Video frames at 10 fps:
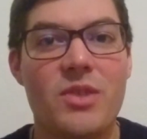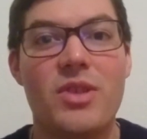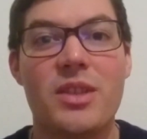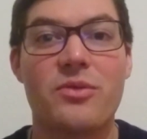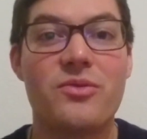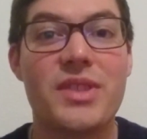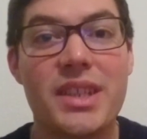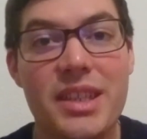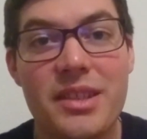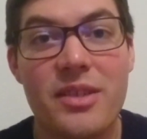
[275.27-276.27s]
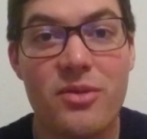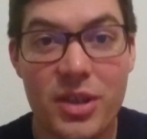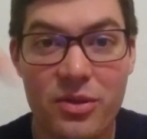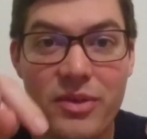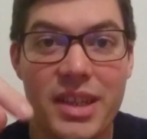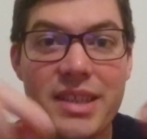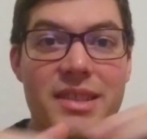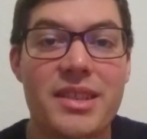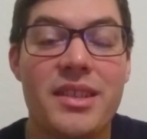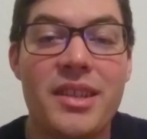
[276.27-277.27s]
Voilà, donc toutes ces qualités, vous les retrouvez
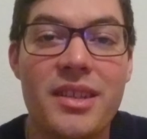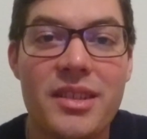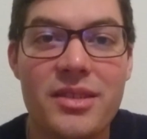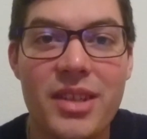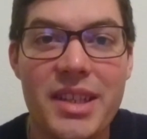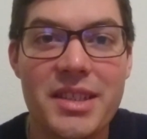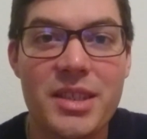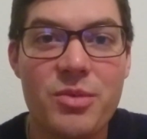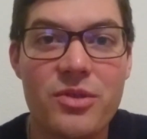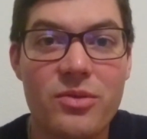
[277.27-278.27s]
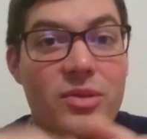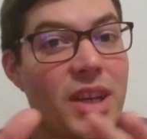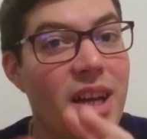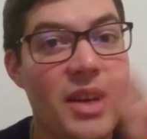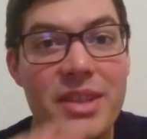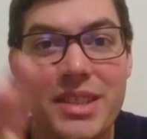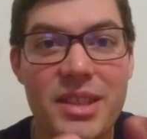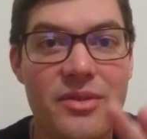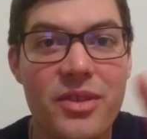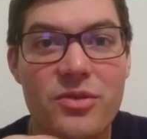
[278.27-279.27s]
classées dans la description. Donc avec ces
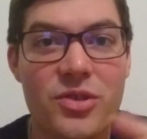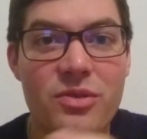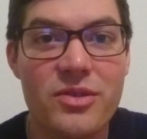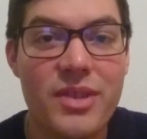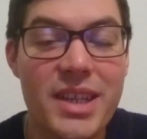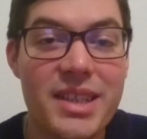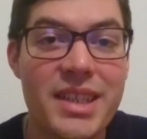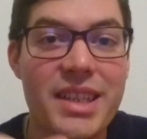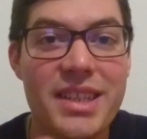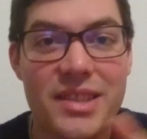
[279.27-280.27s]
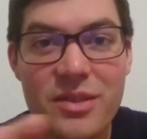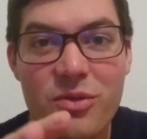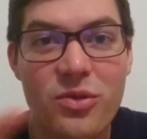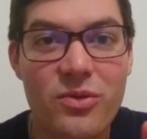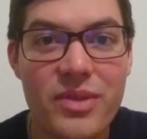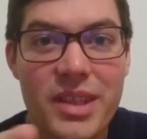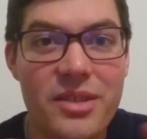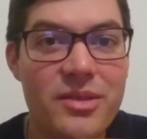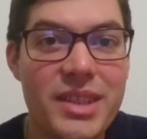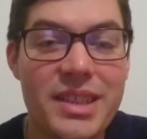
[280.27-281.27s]
différentes choses, voilà, essayez de trouver
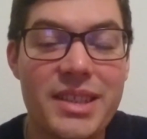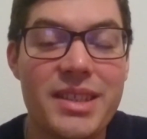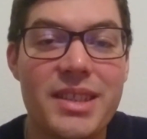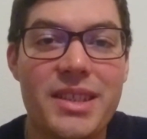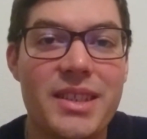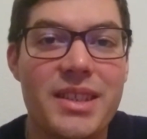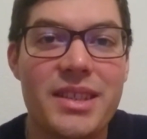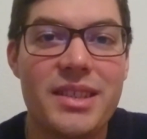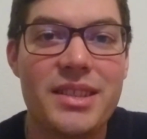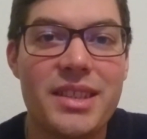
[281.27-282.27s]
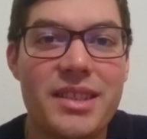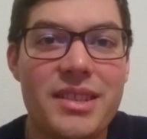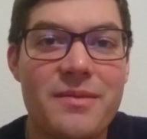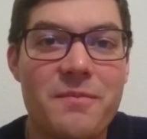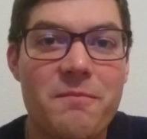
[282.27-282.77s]
euh, des,